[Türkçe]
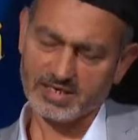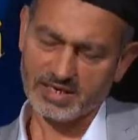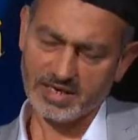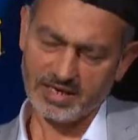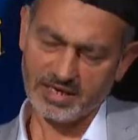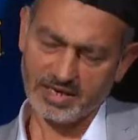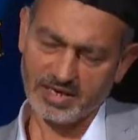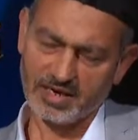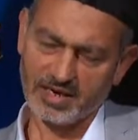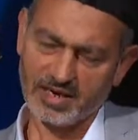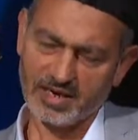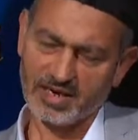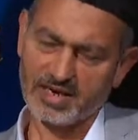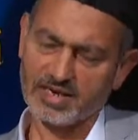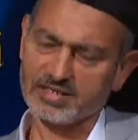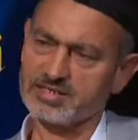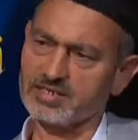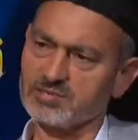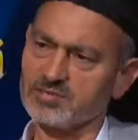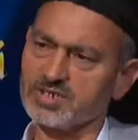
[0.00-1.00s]
şey
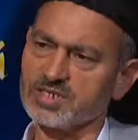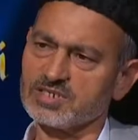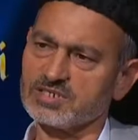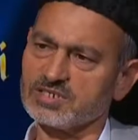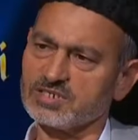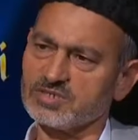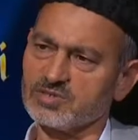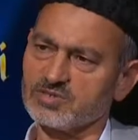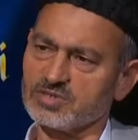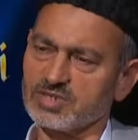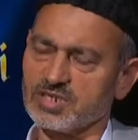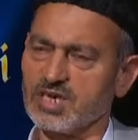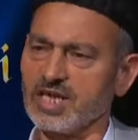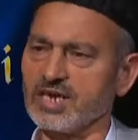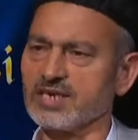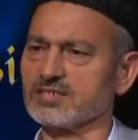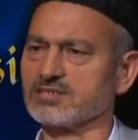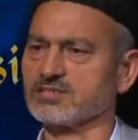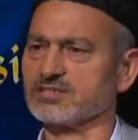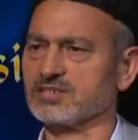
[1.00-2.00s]
Allah'tır birisi diyorsa
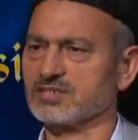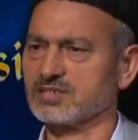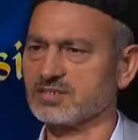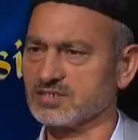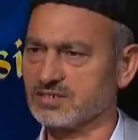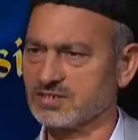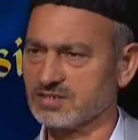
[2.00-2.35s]
yanlıştır.